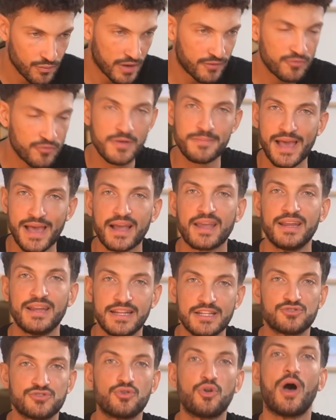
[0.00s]
quei fumi bianchi
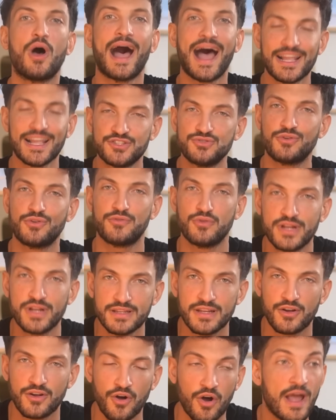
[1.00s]
lì sono acido
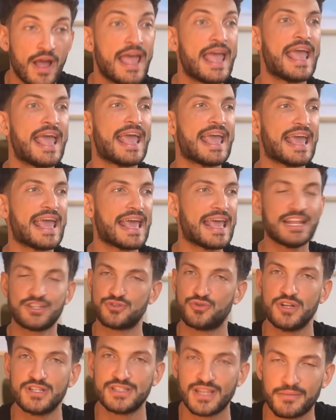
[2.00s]
fluoridrico e
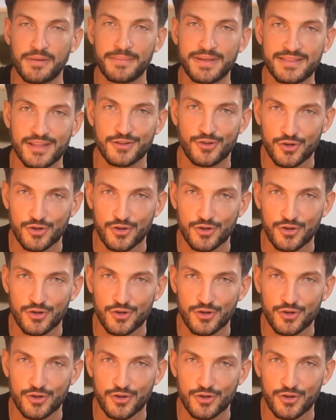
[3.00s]
sono estremamente